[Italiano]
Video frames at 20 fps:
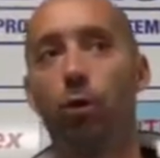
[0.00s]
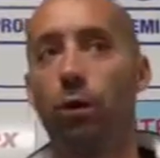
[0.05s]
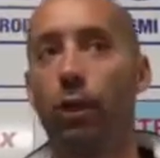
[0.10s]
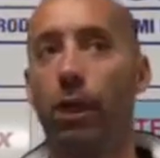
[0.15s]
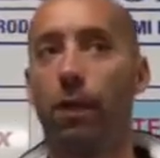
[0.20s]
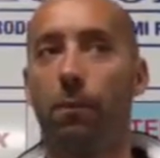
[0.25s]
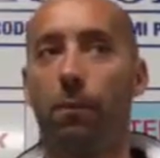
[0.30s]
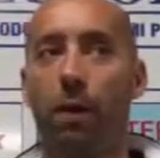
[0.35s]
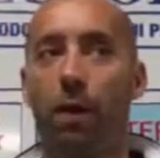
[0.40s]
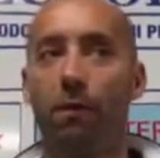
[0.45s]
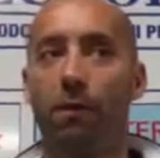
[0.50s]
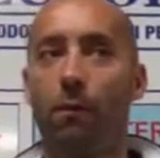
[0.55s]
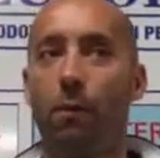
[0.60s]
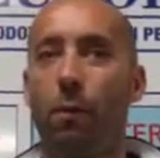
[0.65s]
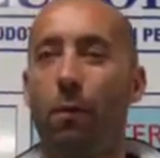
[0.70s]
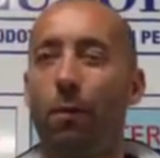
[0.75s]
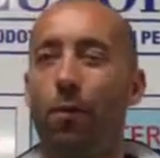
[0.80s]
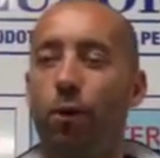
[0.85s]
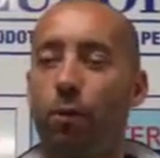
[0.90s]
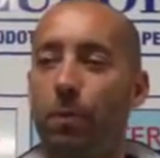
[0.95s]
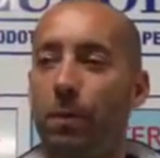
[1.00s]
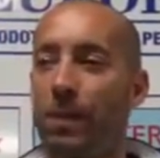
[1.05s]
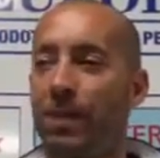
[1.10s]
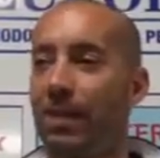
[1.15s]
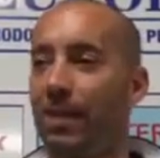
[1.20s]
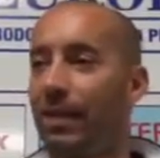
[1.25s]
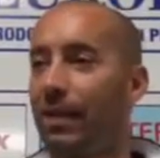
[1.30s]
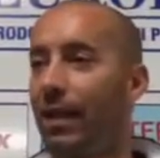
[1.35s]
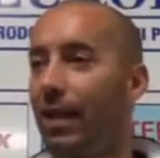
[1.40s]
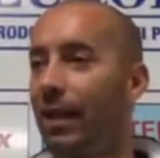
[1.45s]
tempo eravamo un po'
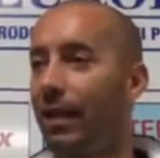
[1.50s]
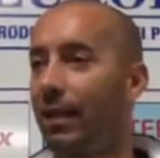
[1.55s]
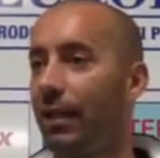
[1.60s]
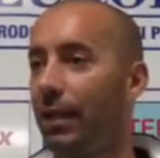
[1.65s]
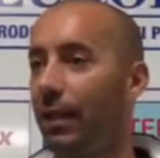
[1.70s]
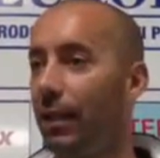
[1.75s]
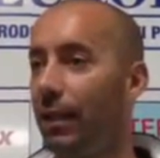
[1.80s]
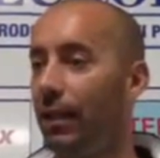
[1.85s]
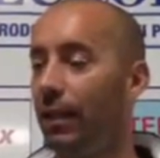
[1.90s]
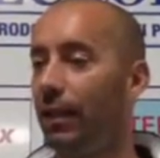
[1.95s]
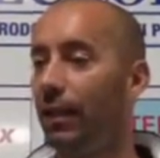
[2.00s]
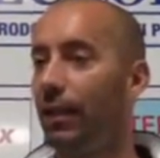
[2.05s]
spezzettati